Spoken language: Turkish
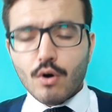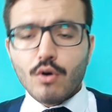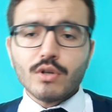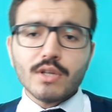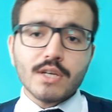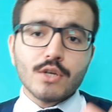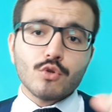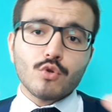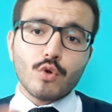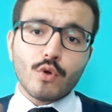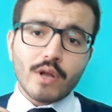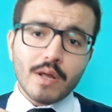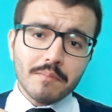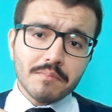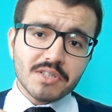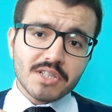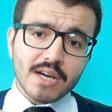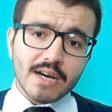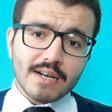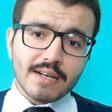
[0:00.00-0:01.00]
Oradaki
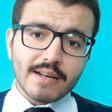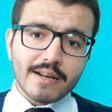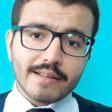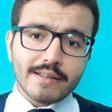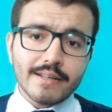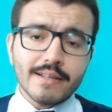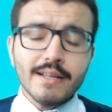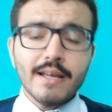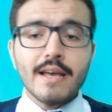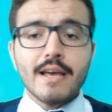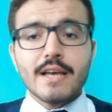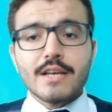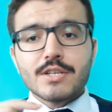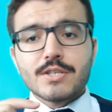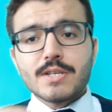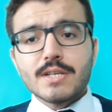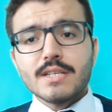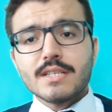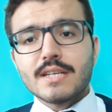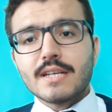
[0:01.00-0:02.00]
dönem karlarının
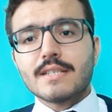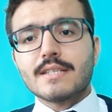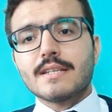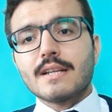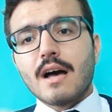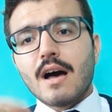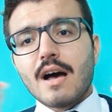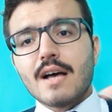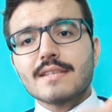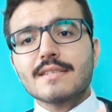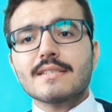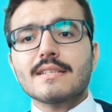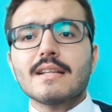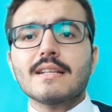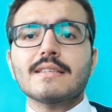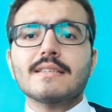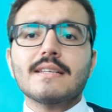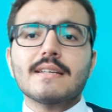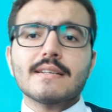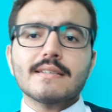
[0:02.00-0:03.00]
şirketin
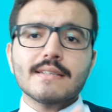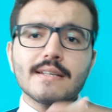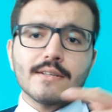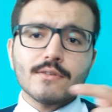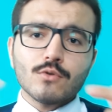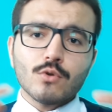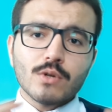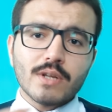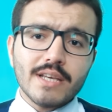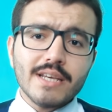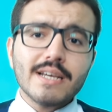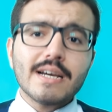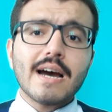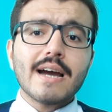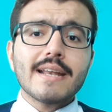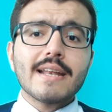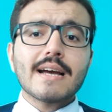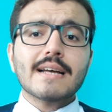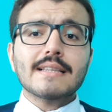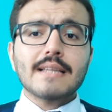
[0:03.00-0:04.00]
hasılatlarından dolayı
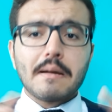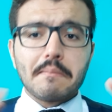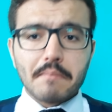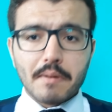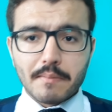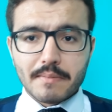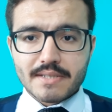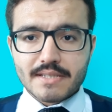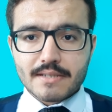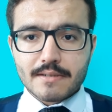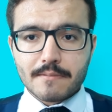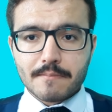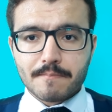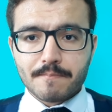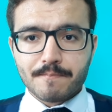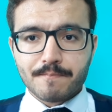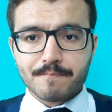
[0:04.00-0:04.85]
kaynaklanmaması.